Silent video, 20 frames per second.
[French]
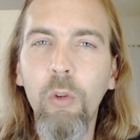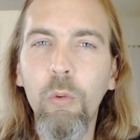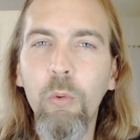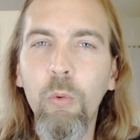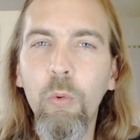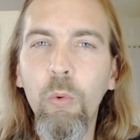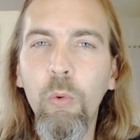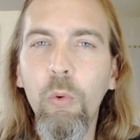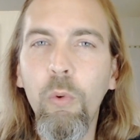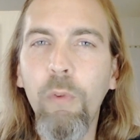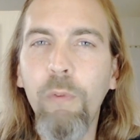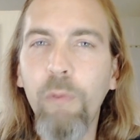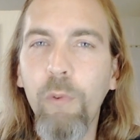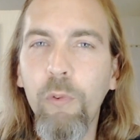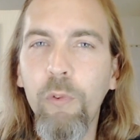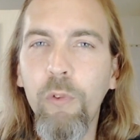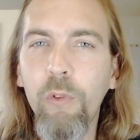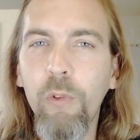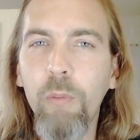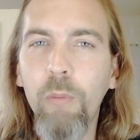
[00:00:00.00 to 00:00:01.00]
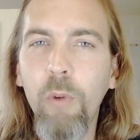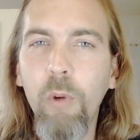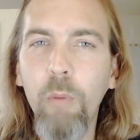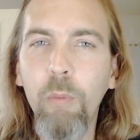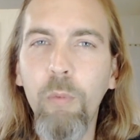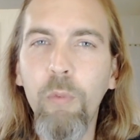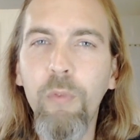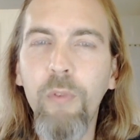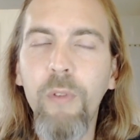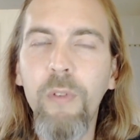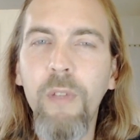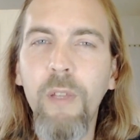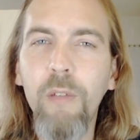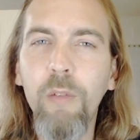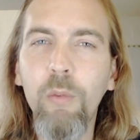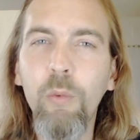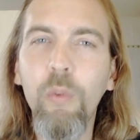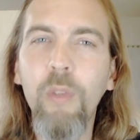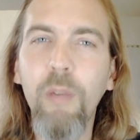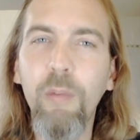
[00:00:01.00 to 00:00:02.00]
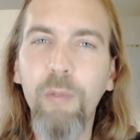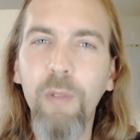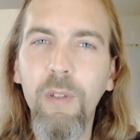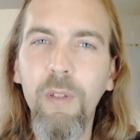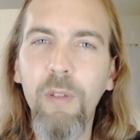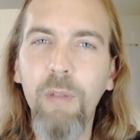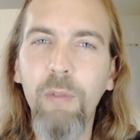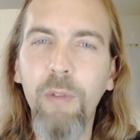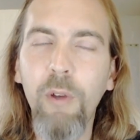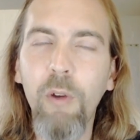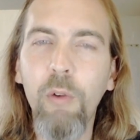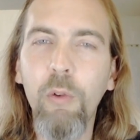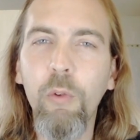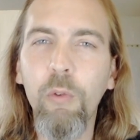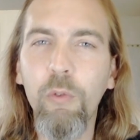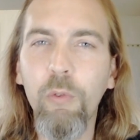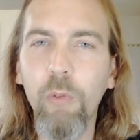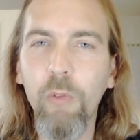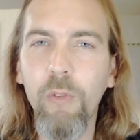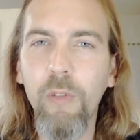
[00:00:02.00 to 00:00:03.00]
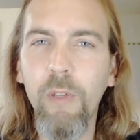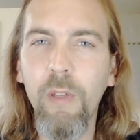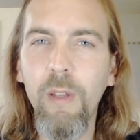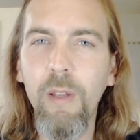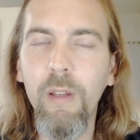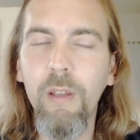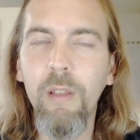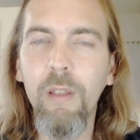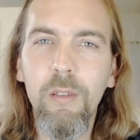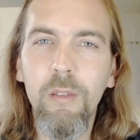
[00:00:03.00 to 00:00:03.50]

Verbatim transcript: où le fonctionnement pouvait être tout à fait différent que sur Terre.